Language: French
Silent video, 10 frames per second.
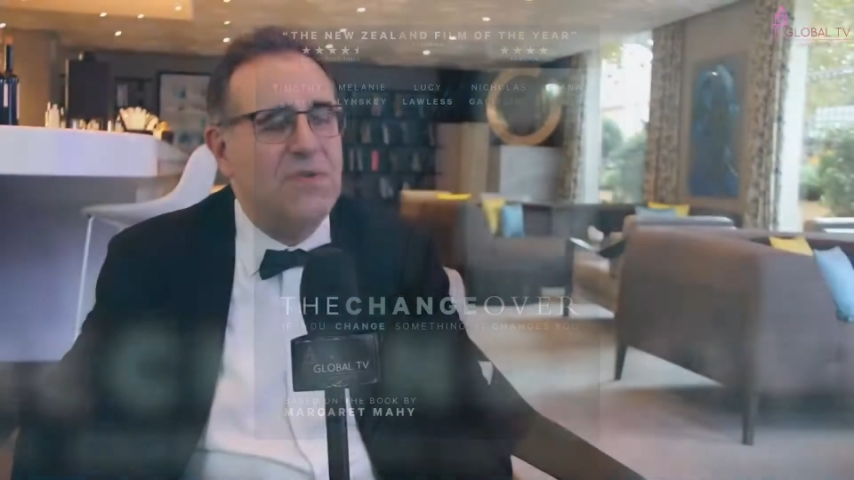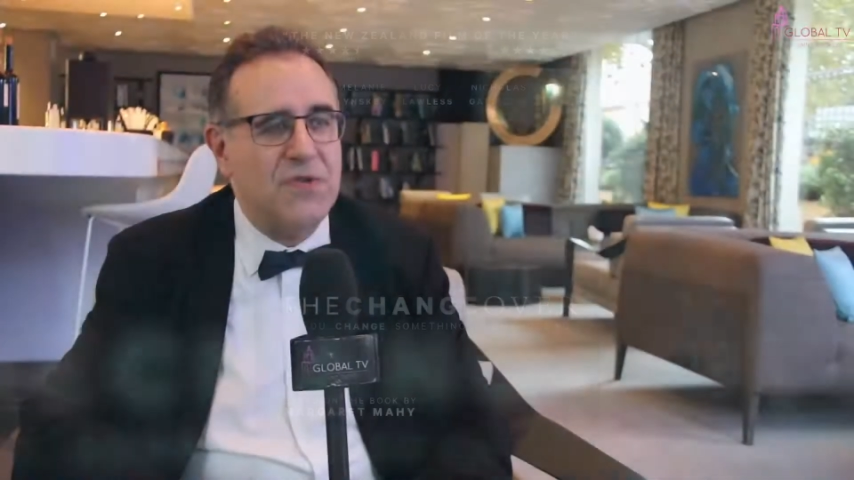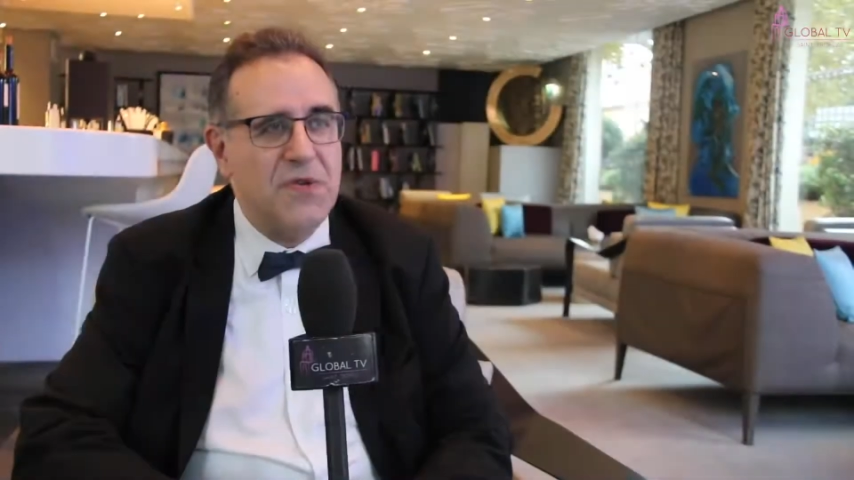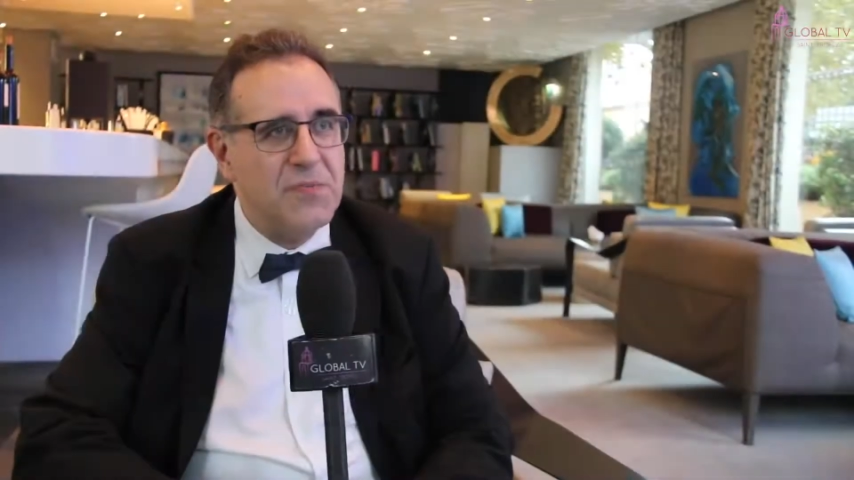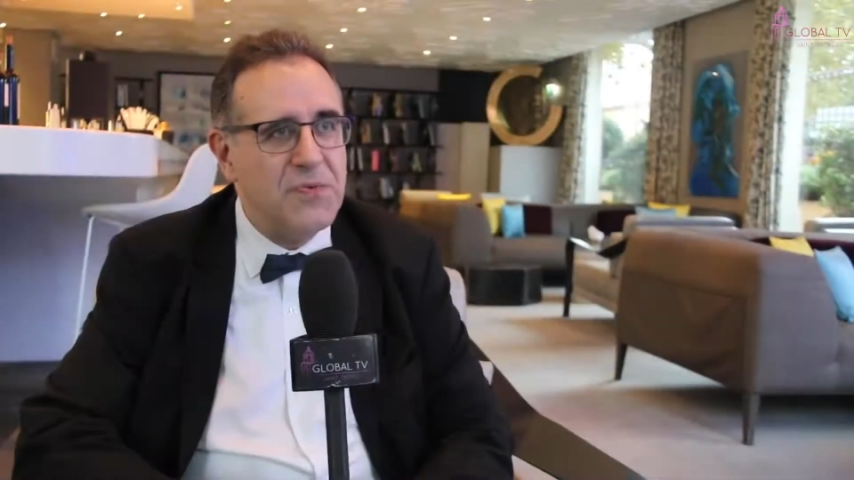
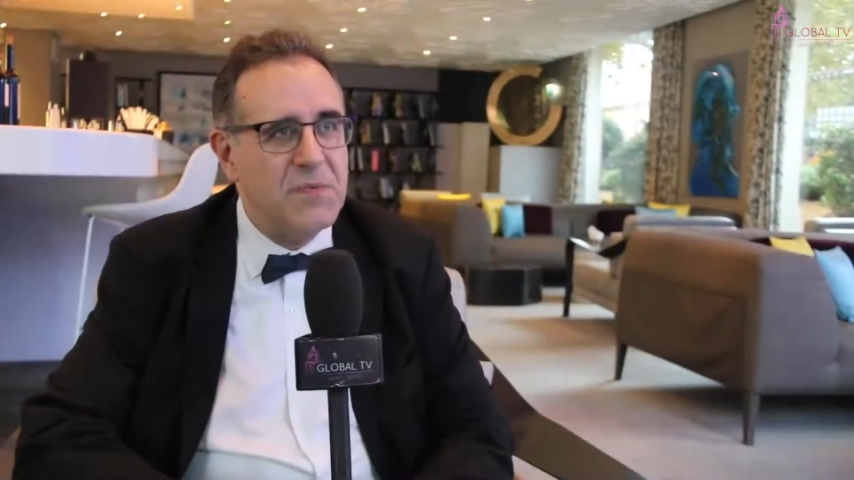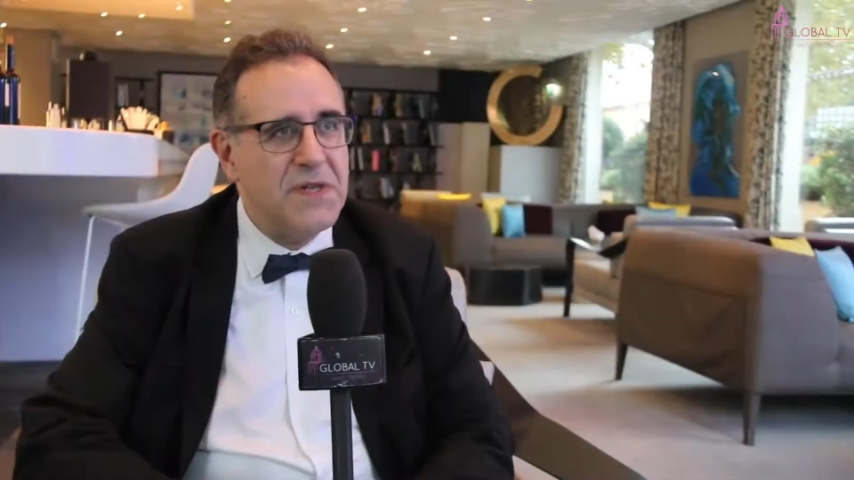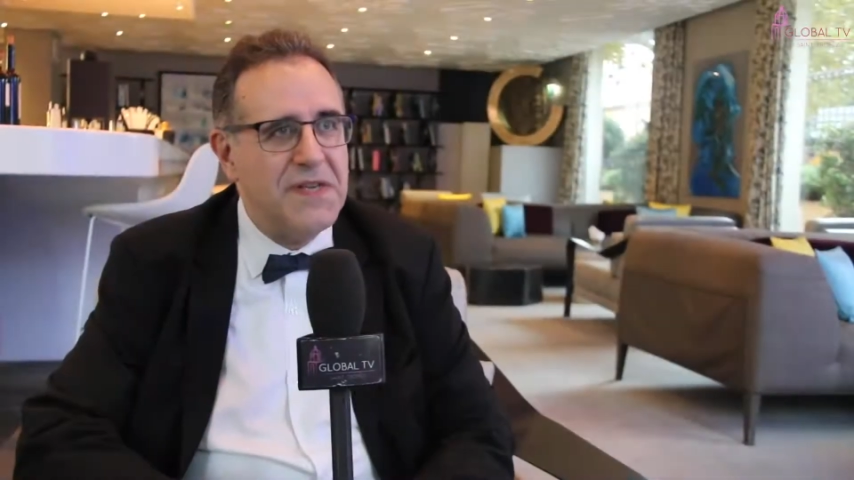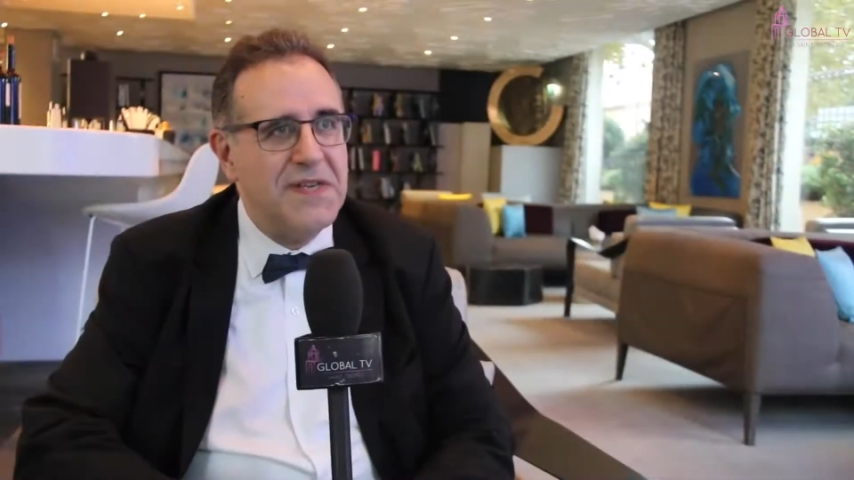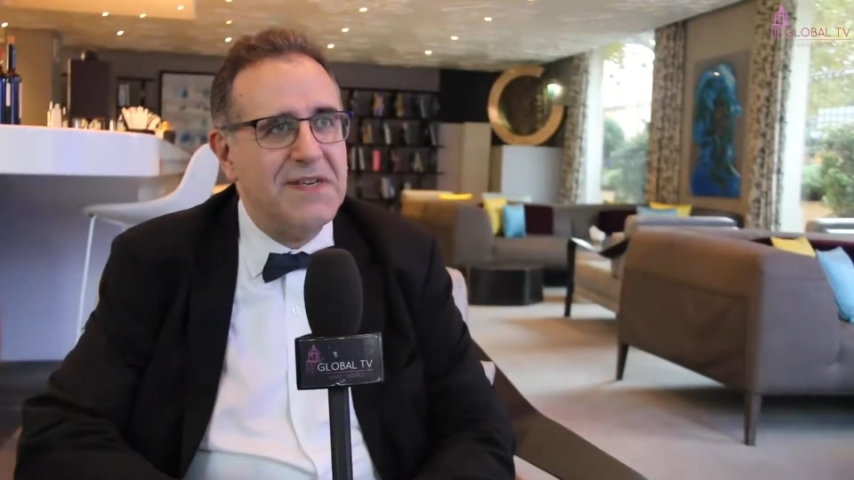jeune
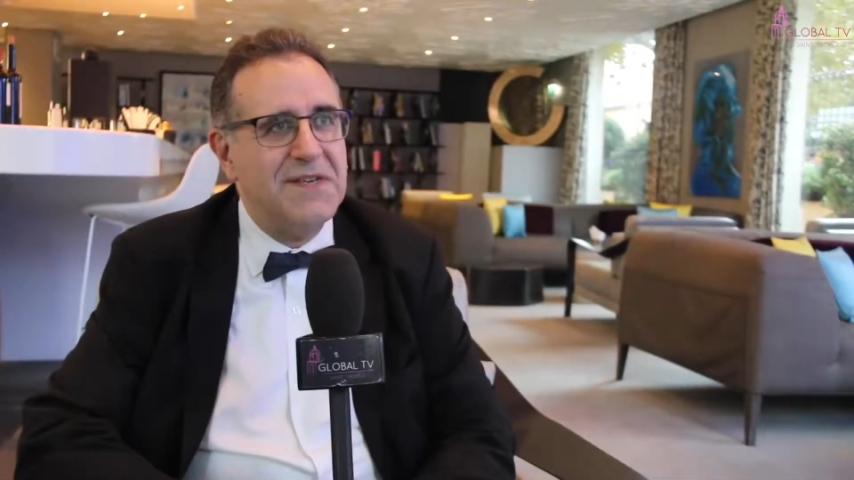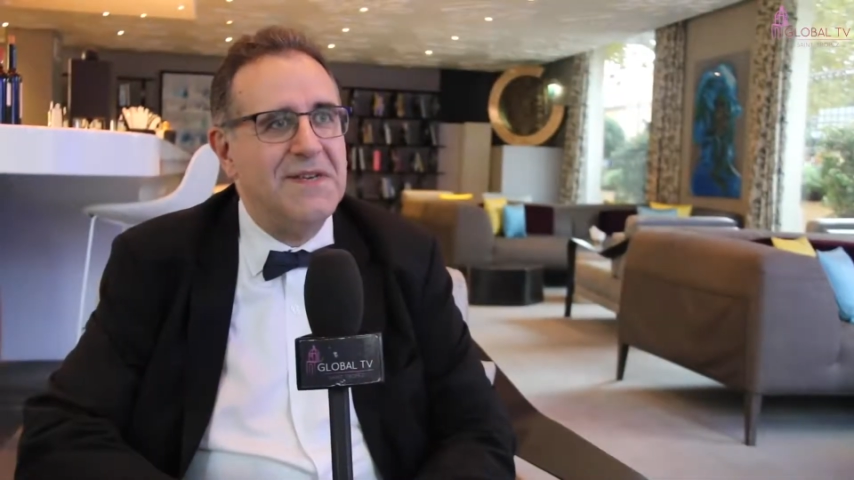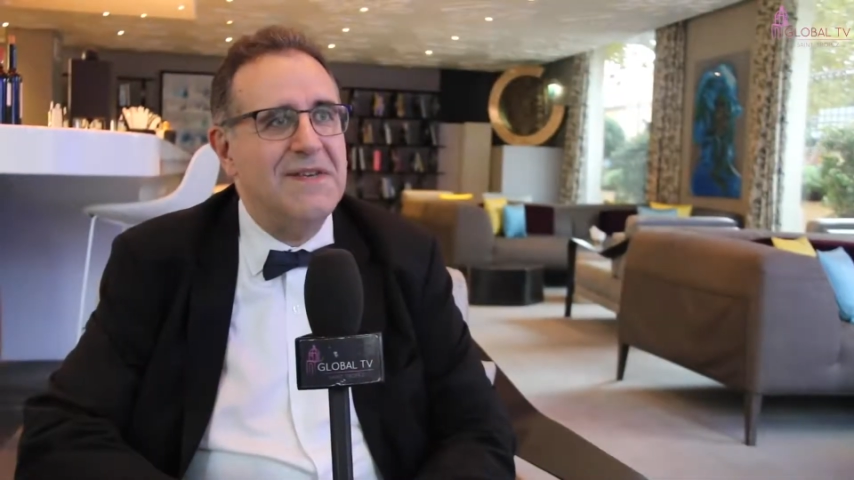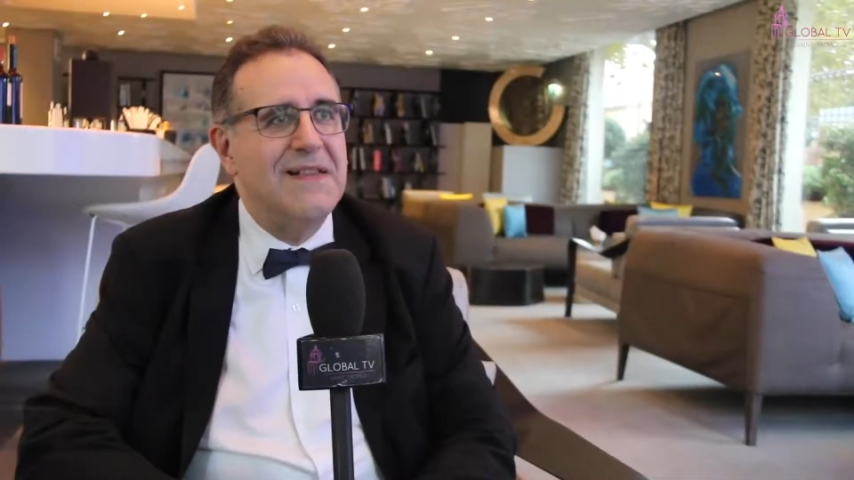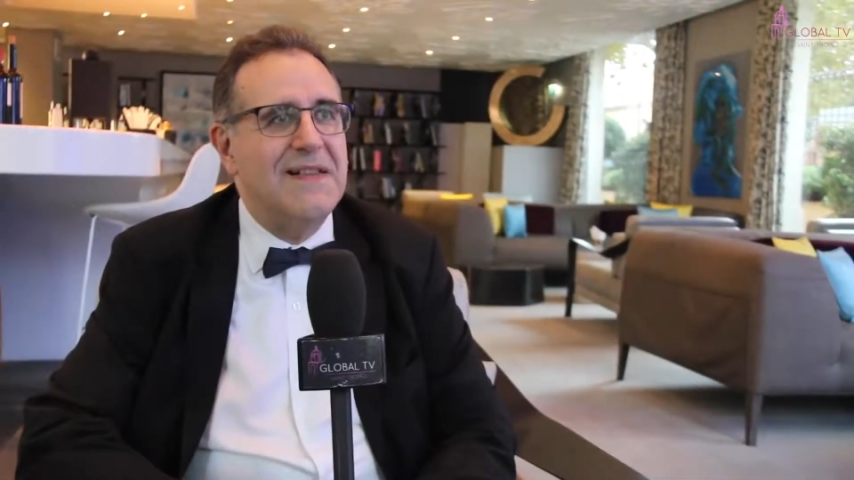public,
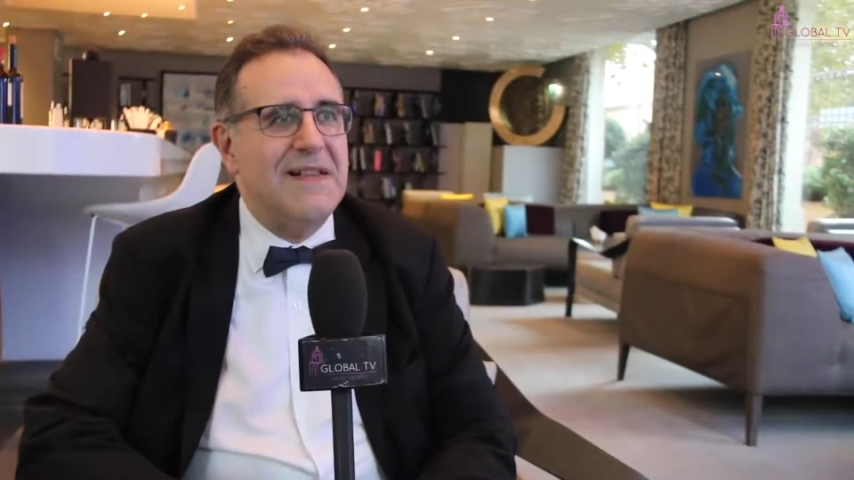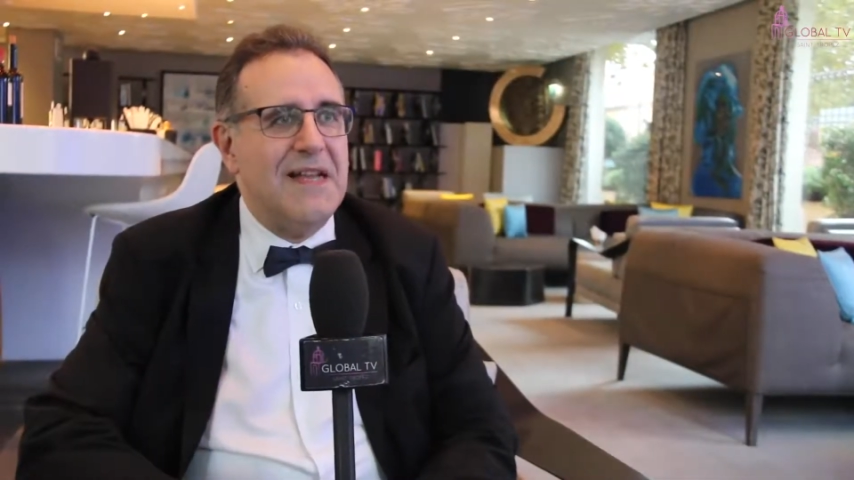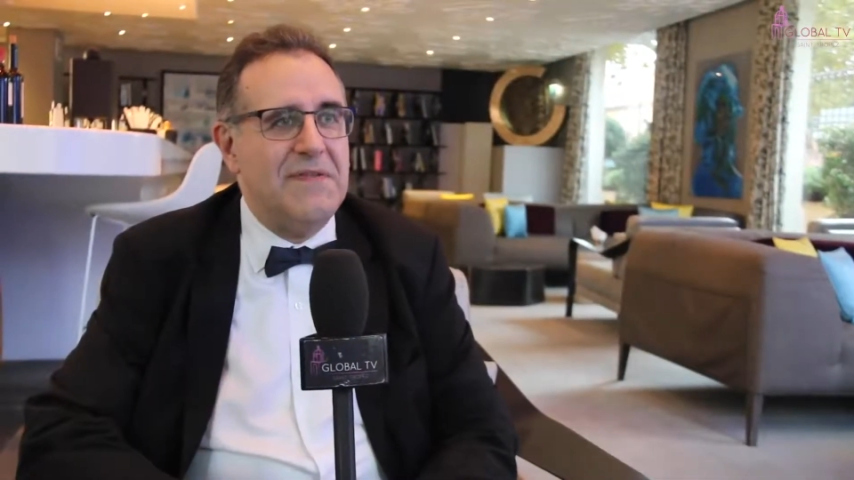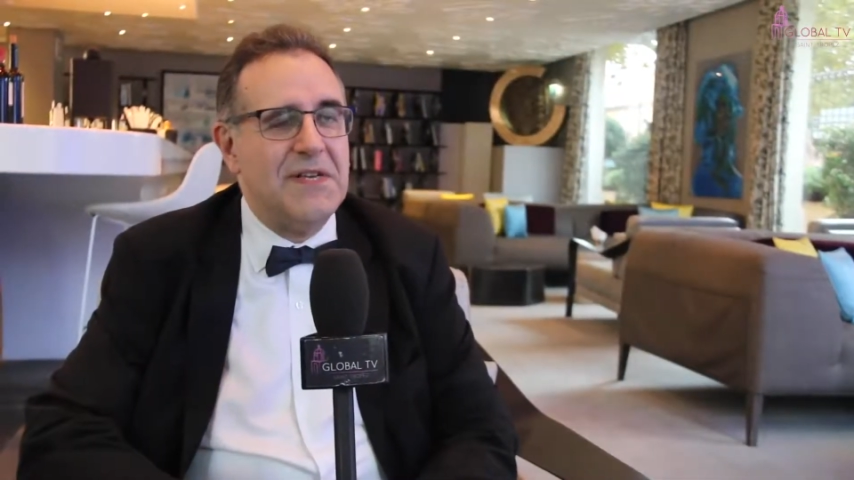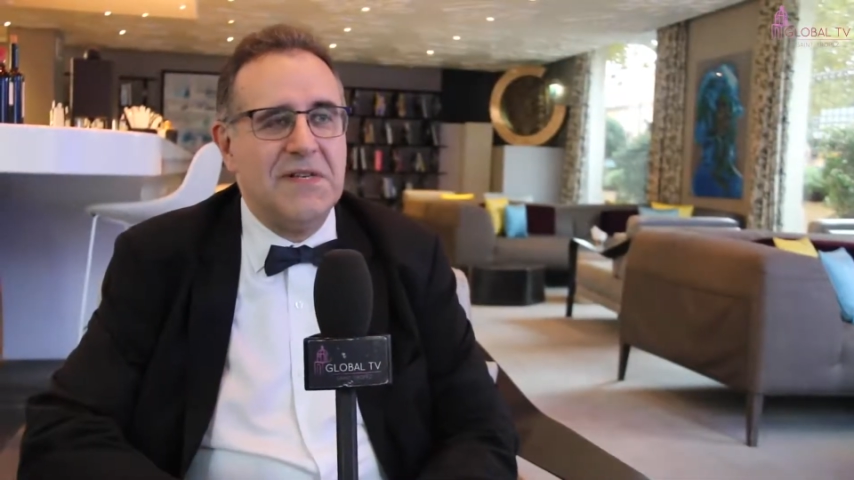
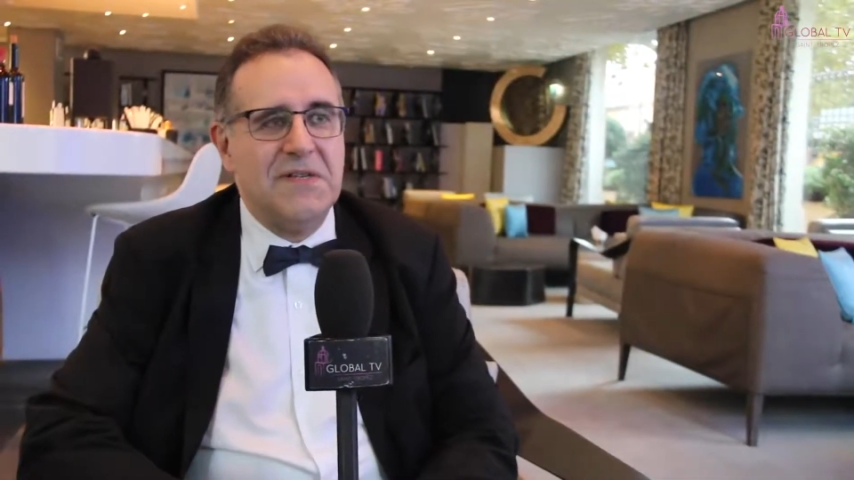avec